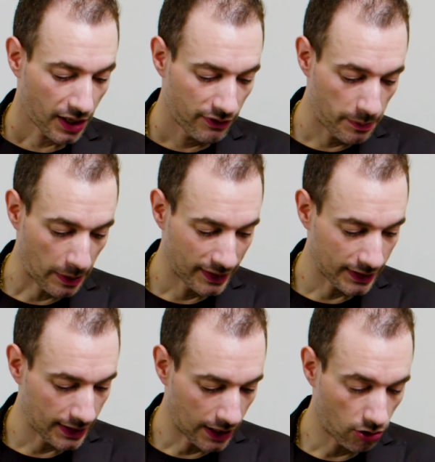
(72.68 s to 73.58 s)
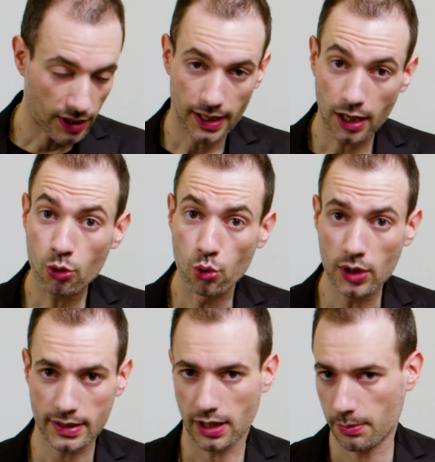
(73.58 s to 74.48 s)
vi permette di calcolare la Q,
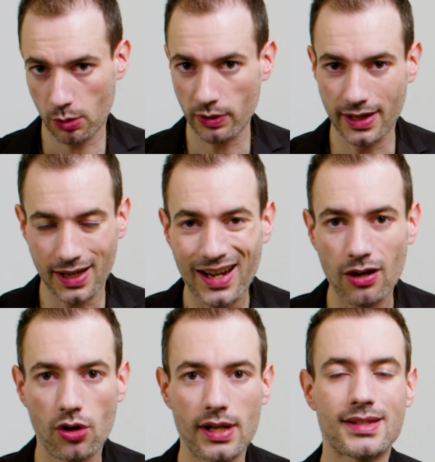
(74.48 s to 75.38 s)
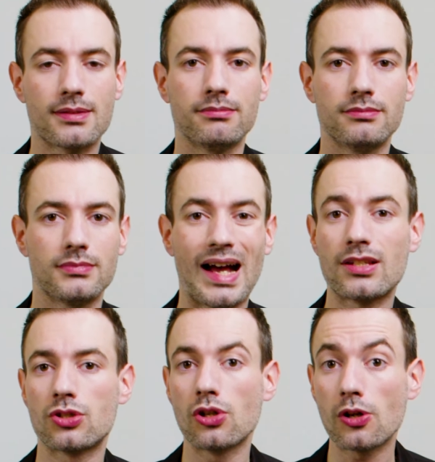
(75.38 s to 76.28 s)
che sarebbe quindi il calore mh, mm,
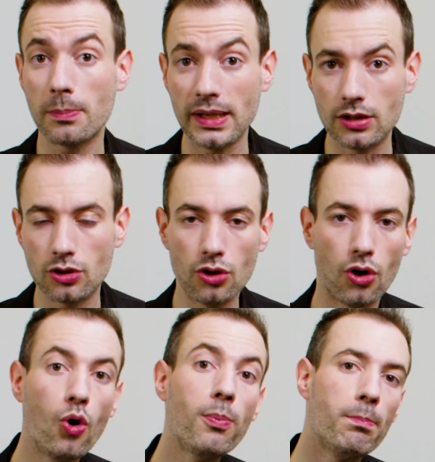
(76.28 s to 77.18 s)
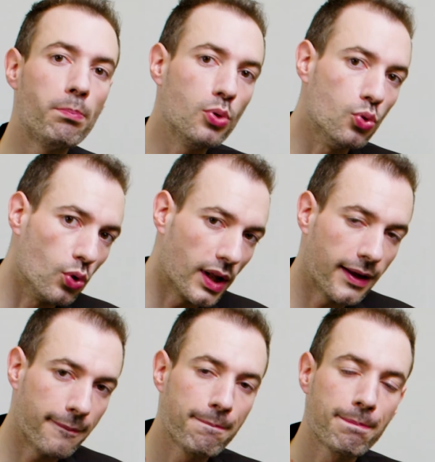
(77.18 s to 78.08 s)
assorbito
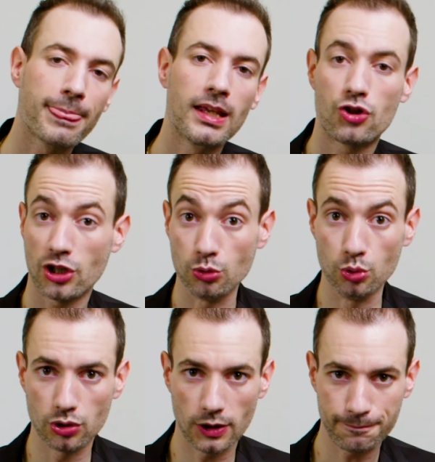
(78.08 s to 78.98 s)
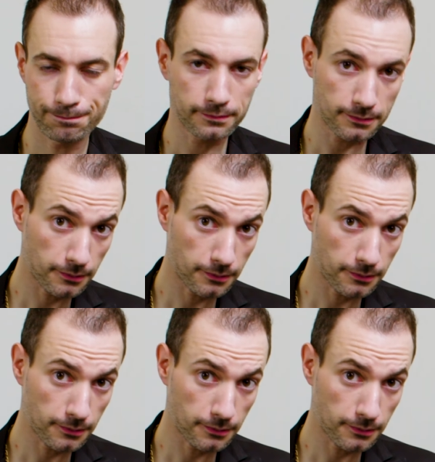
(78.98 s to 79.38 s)
oppure ceduto